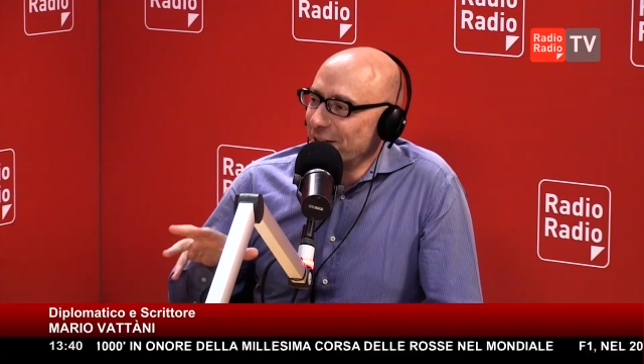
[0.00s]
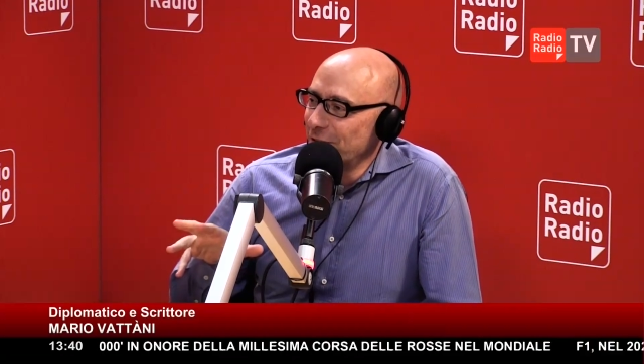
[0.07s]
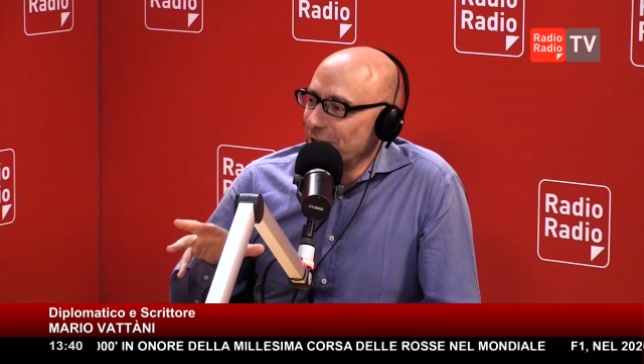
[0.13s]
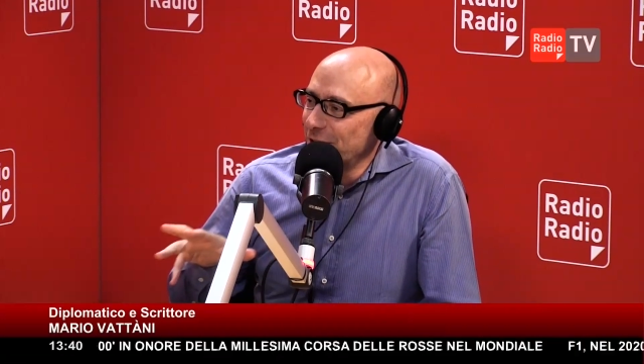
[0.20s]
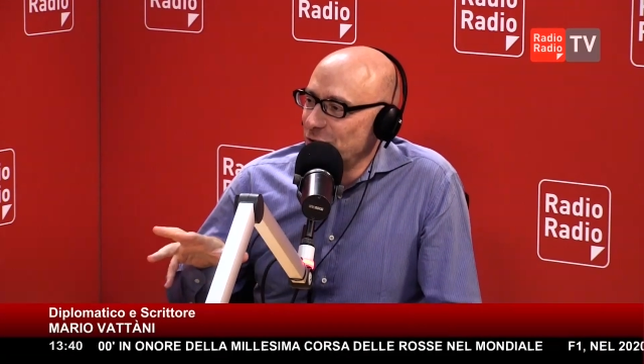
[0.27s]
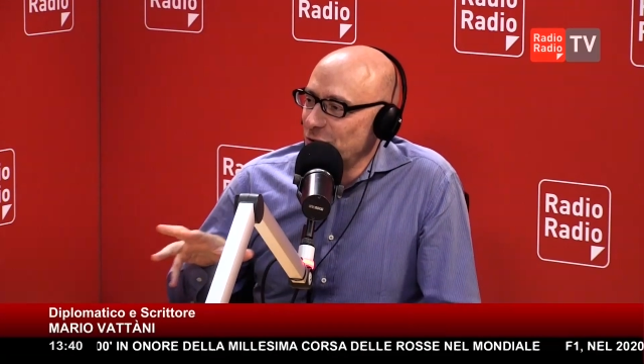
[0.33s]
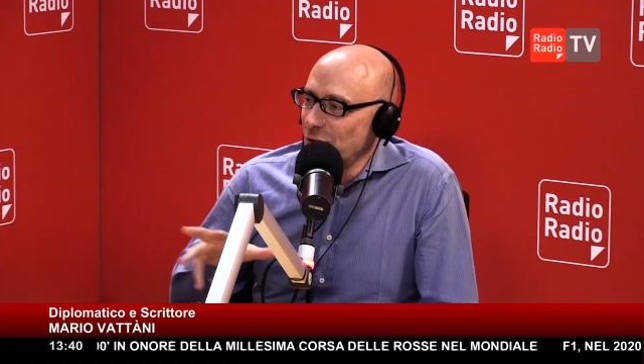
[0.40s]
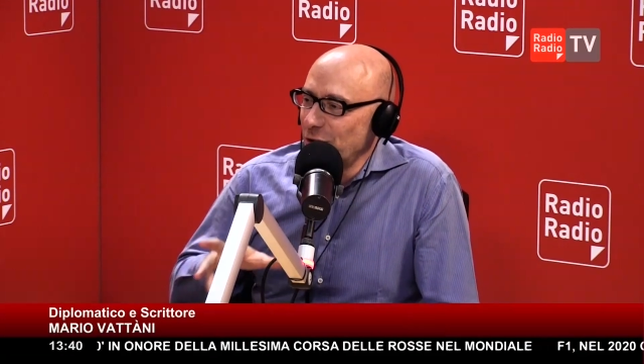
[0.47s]
andare
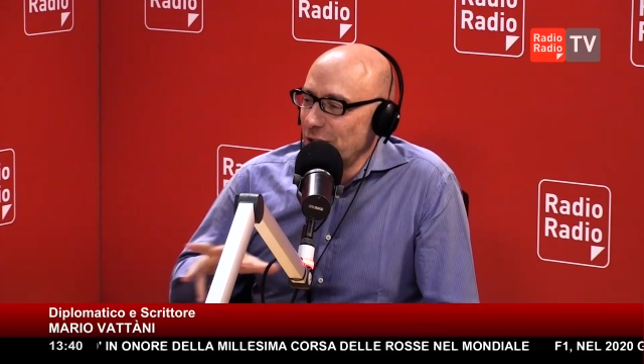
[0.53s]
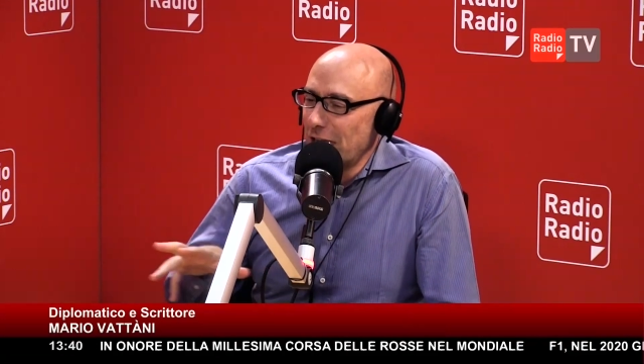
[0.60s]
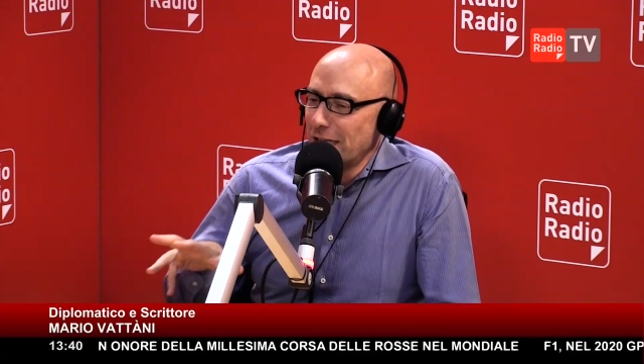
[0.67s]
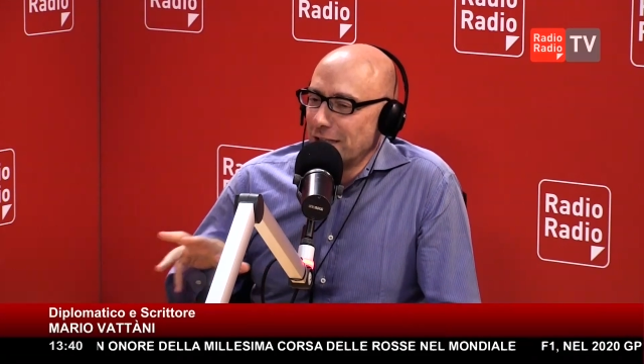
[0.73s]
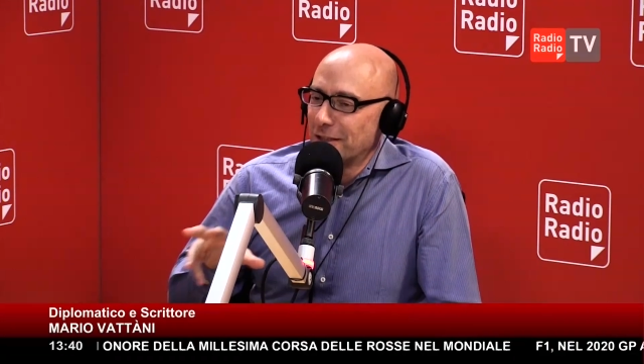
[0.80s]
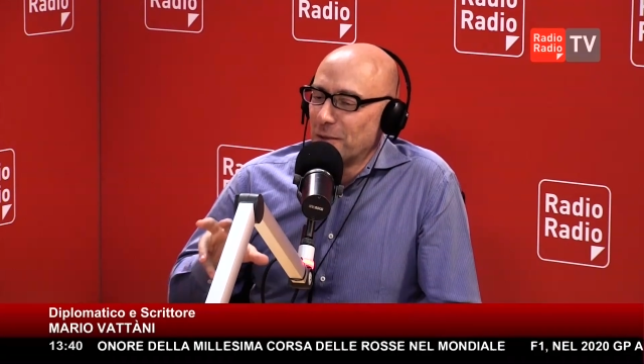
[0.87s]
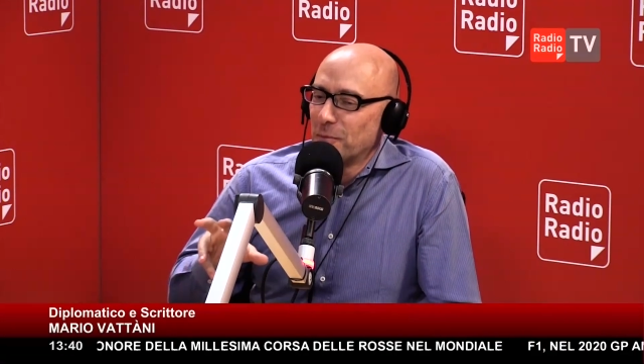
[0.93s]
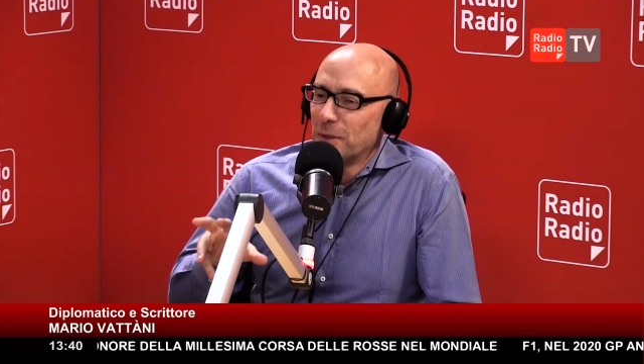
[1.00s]
verso
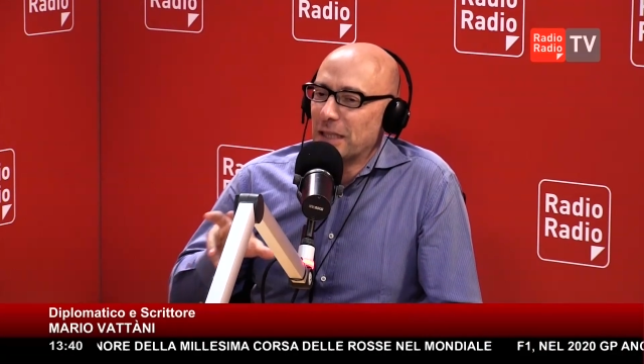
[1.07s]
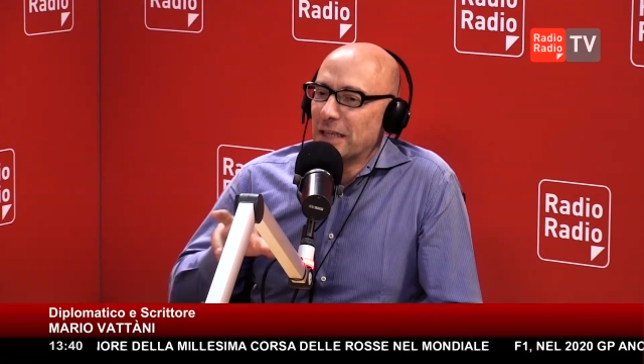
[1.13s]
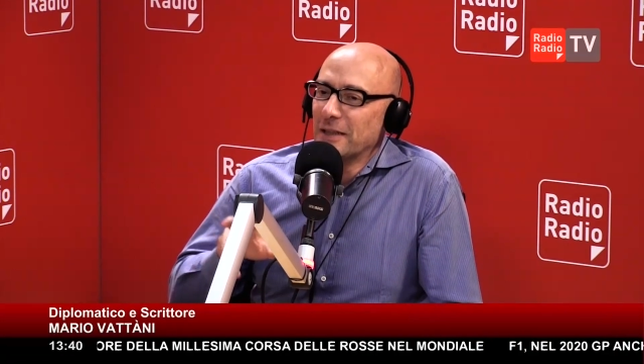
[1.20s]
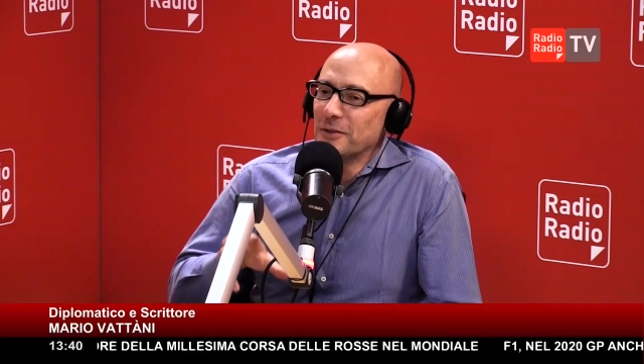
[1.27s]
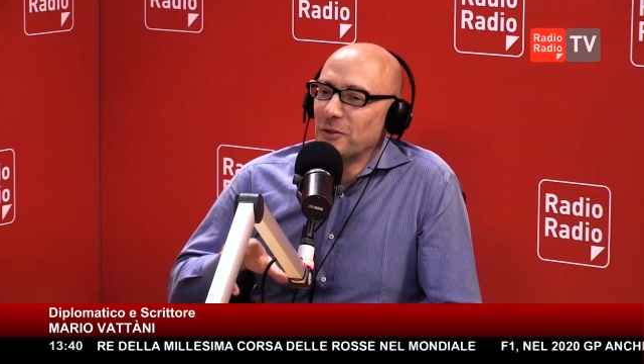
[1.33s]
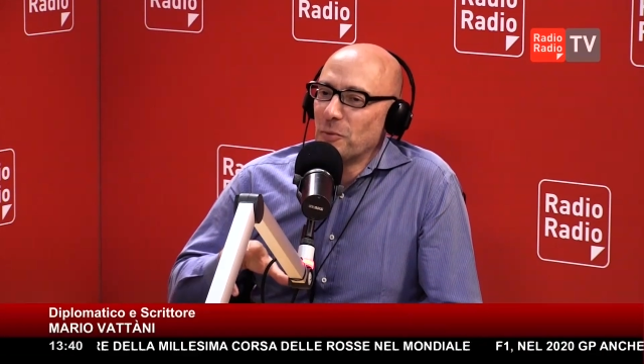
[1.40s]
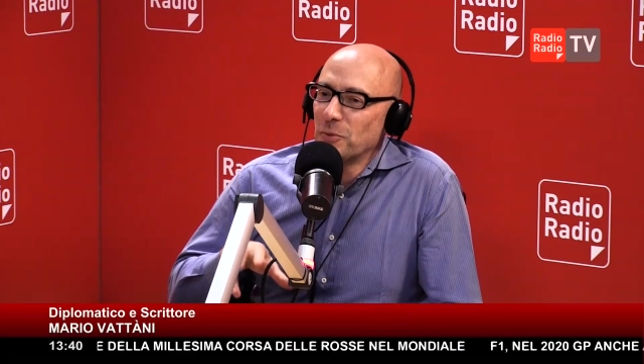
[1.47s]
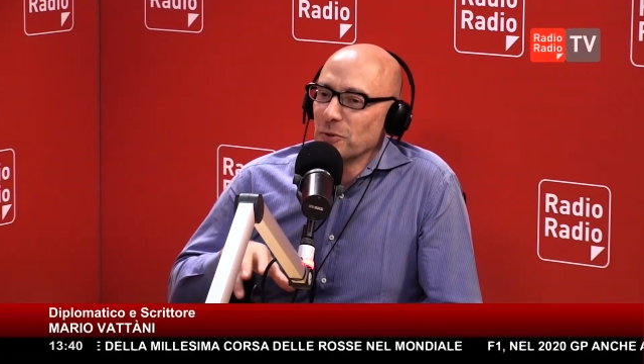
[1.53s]
Oriente
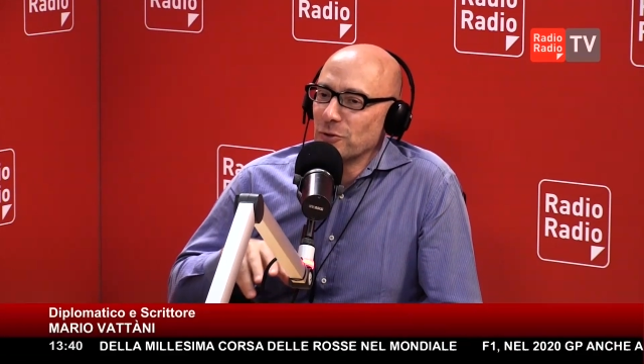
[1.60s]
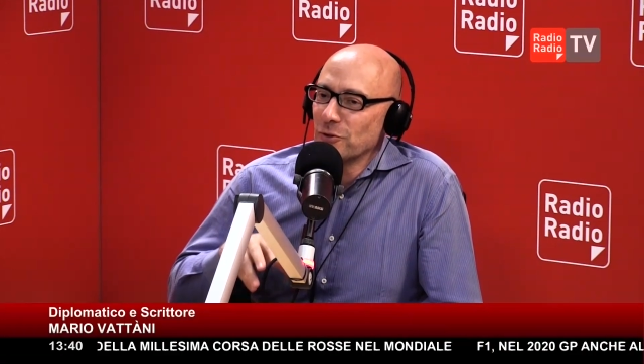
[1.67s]
perché dopo